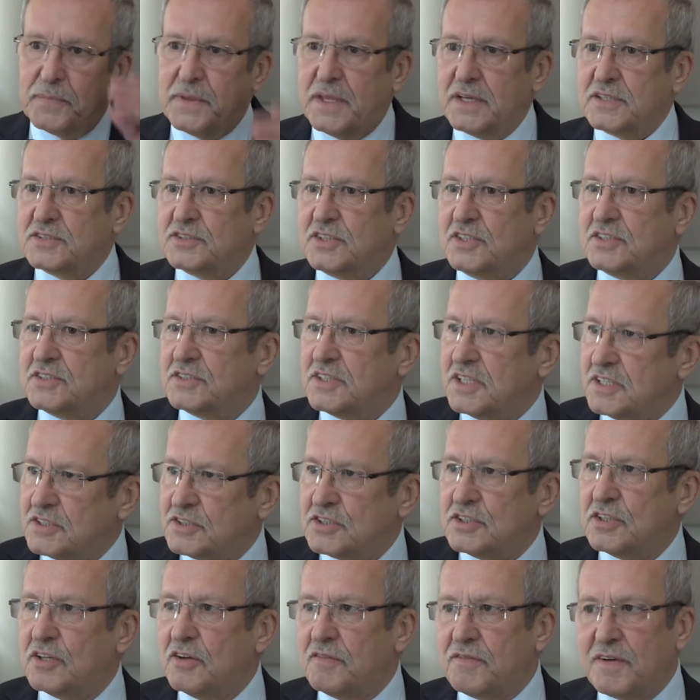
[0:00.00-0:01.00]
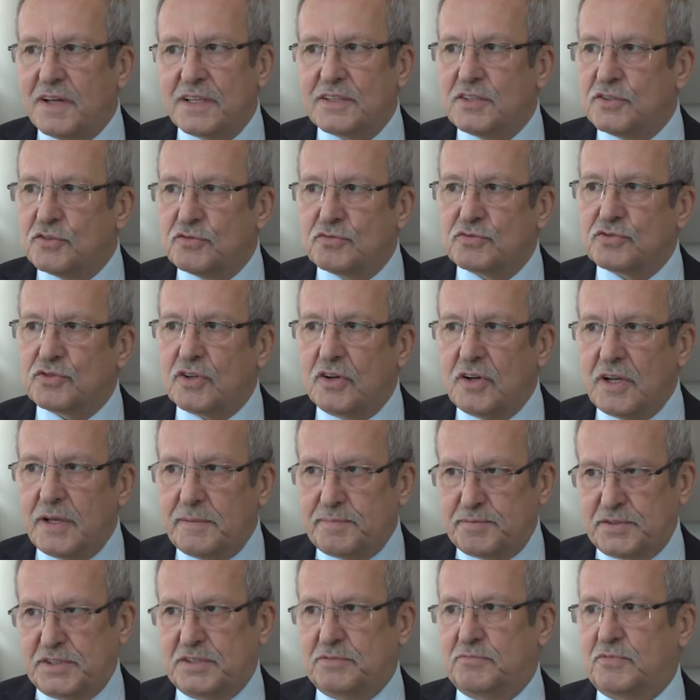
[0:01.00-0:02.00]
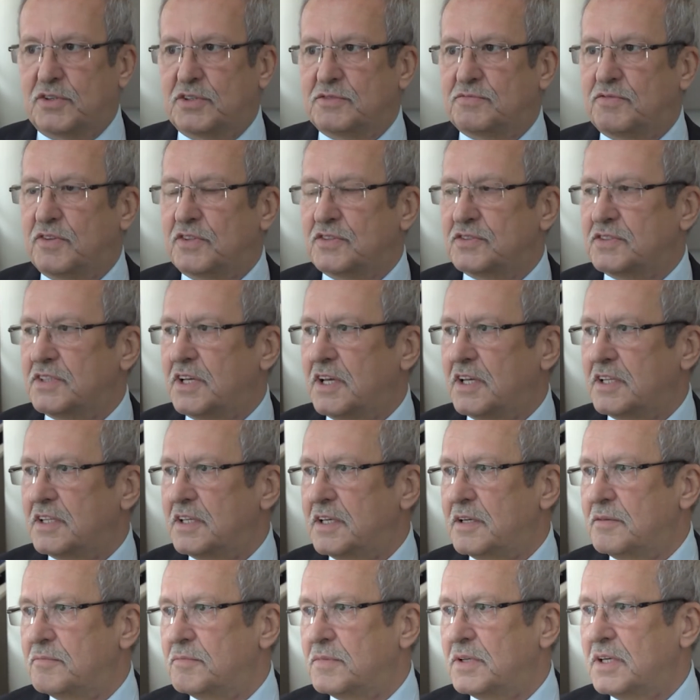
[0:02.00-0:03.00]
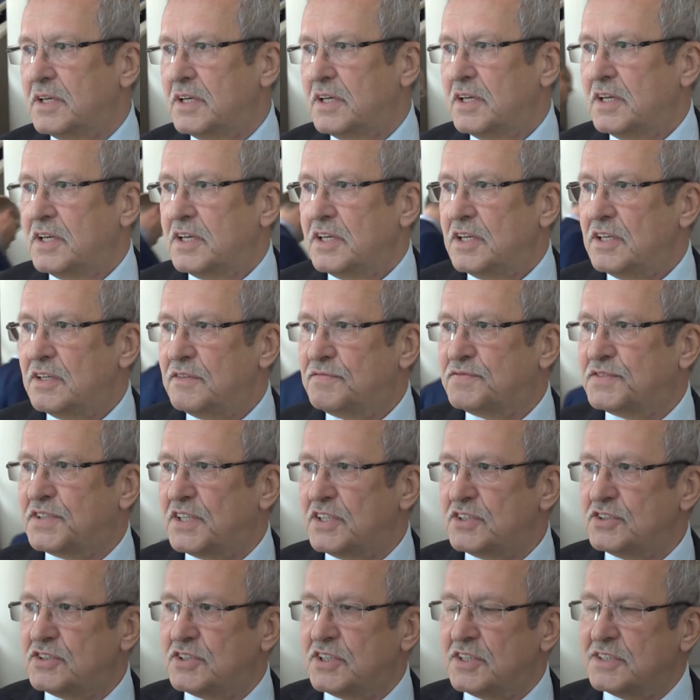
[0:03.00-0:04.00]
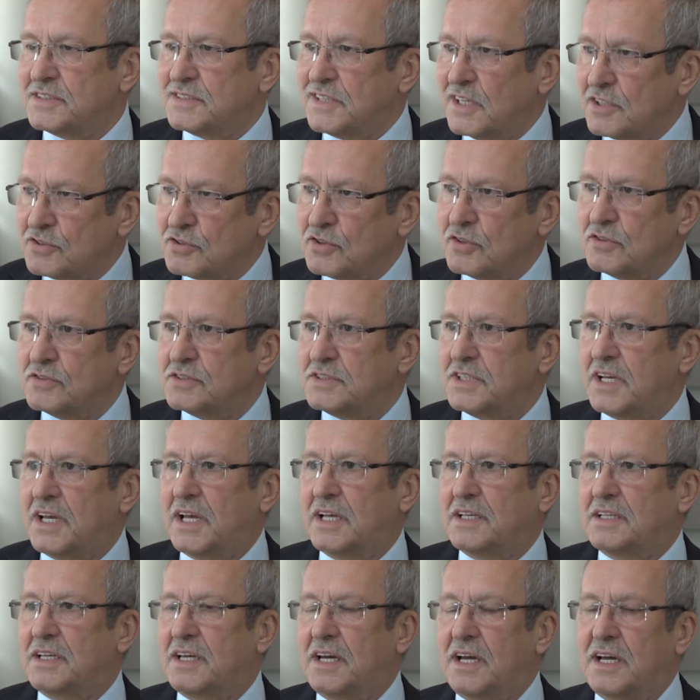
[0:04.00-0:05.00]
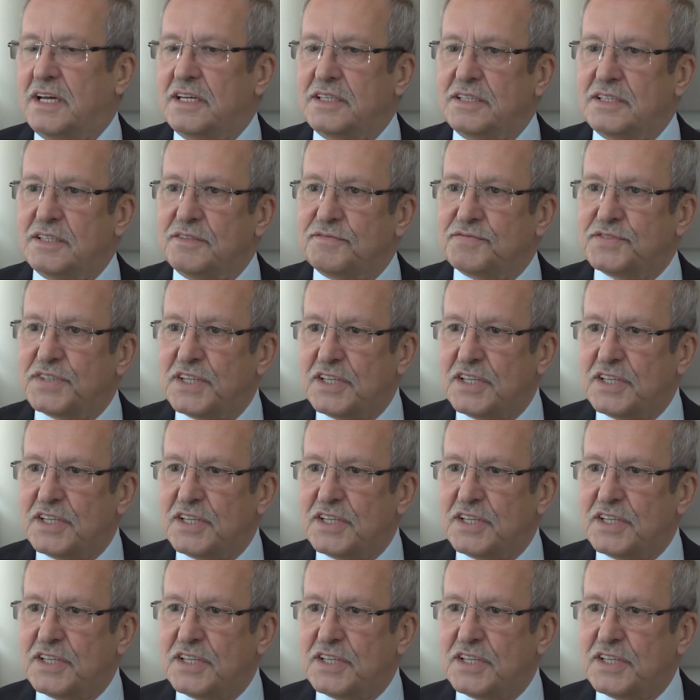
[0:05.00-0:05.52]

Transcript: także zdecydowanie dużo lepszym rozwiązaniem i w sensie zarządzania, i w